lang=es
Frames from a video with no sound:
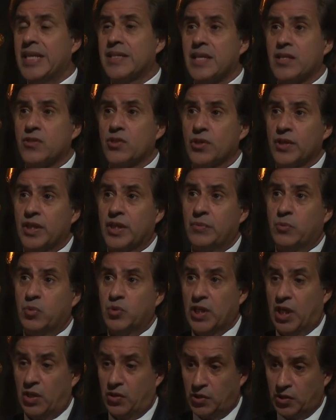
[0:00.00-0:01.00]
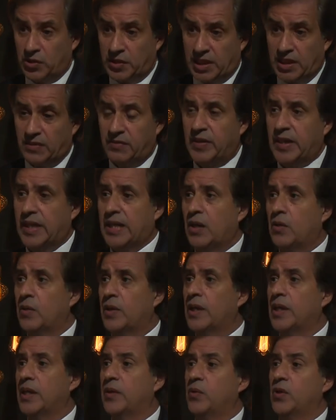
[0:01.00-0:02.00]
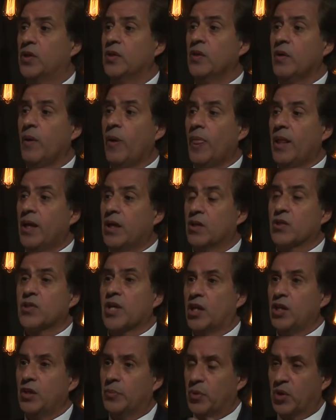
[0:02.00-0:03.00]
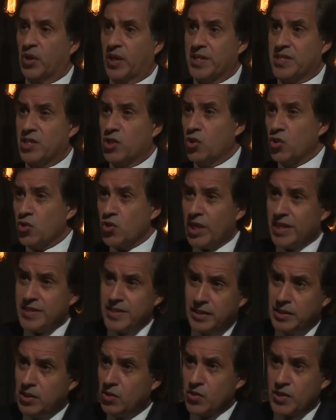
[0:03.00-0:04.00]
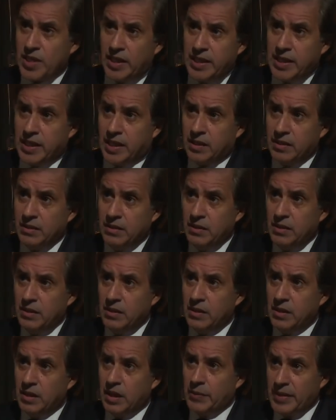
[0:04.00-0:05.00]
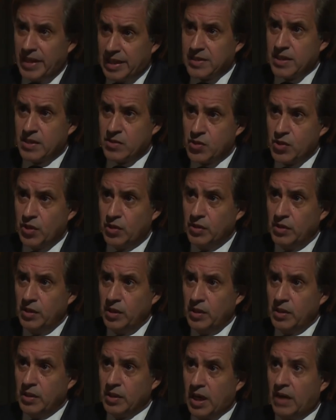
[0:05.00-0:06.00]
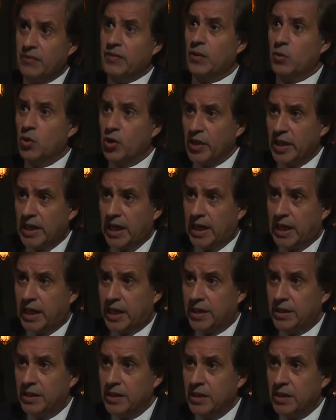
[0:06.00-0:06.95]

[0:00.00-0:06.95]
sanción de diputados, y esto está reflejado en el libro, no salió, porque si dos horas antes no salía la media sanción a favor de la ley.